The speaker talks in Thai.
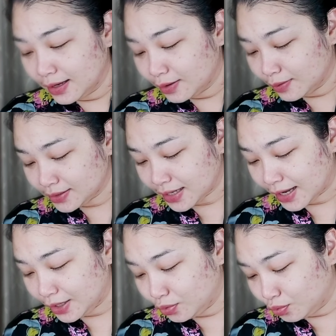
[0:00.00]
เ้าก็จะ
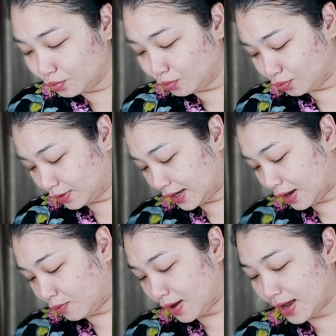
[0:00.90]
ให้ดูนะ
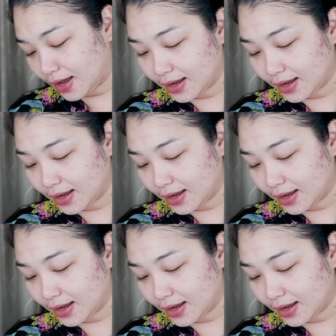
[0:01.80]
คะว่า